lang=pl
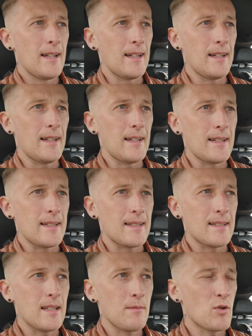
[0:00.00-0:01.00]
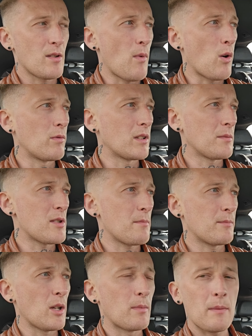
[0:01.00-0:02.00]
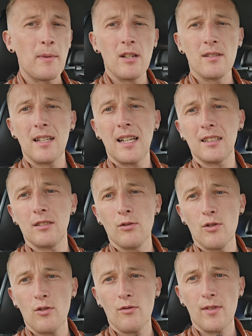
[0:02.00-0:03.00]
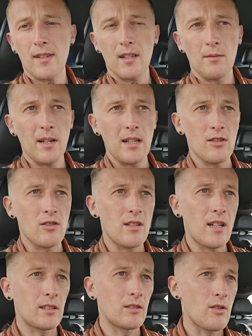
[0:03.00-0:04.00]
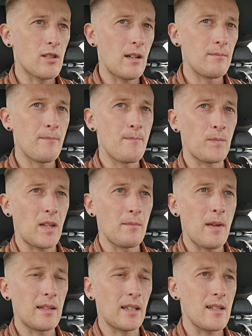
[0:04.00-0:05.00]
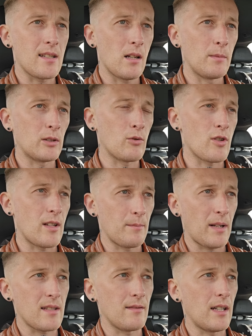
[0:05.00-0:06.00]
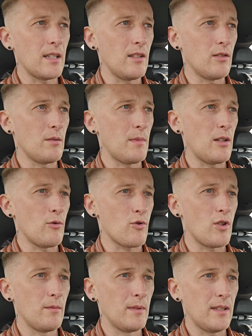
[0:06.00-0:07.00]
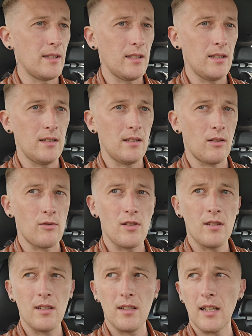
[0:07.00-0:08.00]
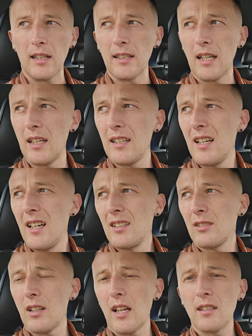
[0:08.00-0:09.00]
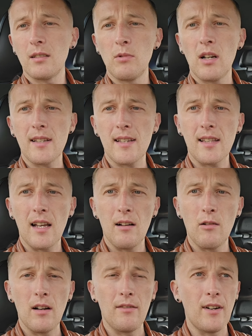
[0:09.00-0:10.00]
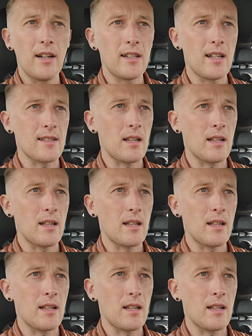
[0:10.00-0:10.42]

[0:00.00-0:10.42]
E, z tym, że mogły to być dobre pieniądze dla tych, którzy już wszystko mieli. Czyli jak ktoś tam, no, miałem takich znajomych, którzy tam pracowali i oni mieli już domy i rodziny i tak dalej, to dla nich to była stała, fajna,